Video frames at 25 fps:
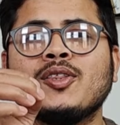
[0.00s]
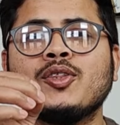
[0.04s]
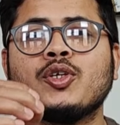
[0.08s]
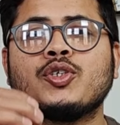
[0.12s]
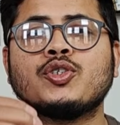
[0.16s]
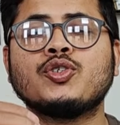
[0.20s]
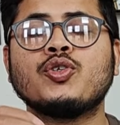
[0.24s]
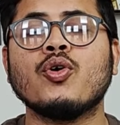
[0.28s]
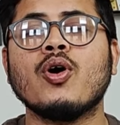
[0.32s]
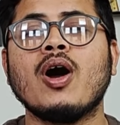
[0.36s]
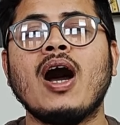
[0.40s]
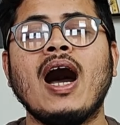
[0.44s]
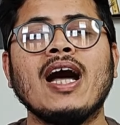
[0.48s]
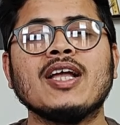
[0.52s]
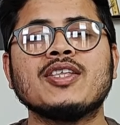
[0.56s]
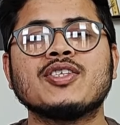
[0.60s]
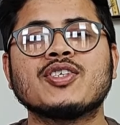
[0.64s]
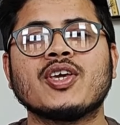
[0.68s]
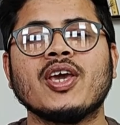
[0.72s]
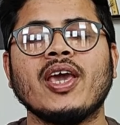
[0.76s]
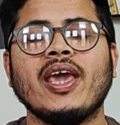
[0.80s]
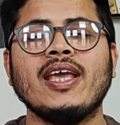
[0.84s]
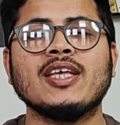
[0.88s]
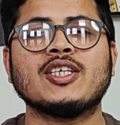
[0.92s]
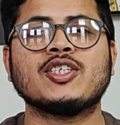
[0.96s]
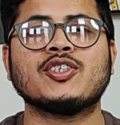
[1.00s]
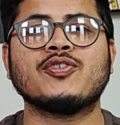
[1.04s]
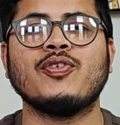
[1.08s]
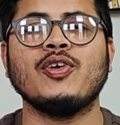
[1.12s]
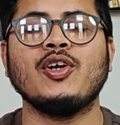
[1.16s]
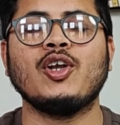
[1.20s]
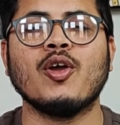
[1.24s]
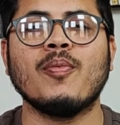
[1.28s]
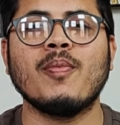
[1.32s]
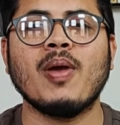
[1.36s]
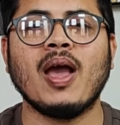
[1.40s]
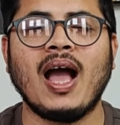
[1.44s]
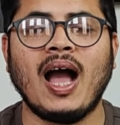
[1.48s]
दोस्तों आज के इस
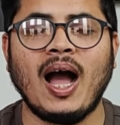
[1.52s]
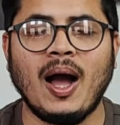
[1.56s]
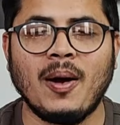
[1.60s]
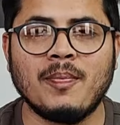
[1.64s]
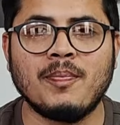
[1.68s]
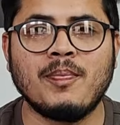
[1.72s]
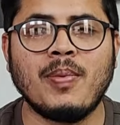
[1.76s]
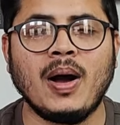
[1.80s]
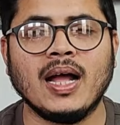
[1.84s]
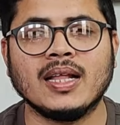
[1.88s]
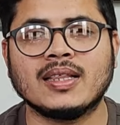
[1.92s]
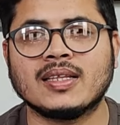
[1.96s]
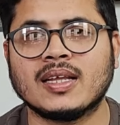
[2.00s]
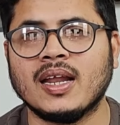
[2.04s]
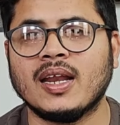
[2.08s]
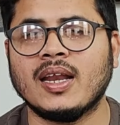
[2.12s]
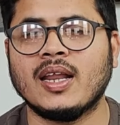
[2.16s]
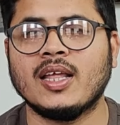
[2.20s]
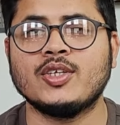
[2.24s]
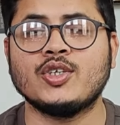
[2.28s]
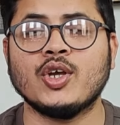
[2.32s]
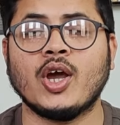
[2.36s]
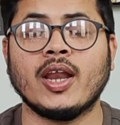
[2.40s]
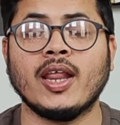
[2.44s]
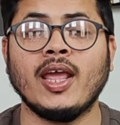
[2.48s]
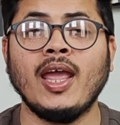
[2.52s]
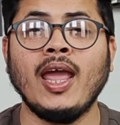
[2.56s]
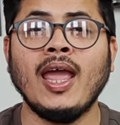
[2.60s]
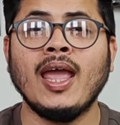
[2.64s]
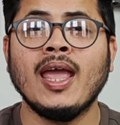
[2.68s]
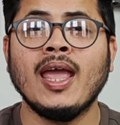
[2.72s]
वीडियो में हम बात करने जा रहे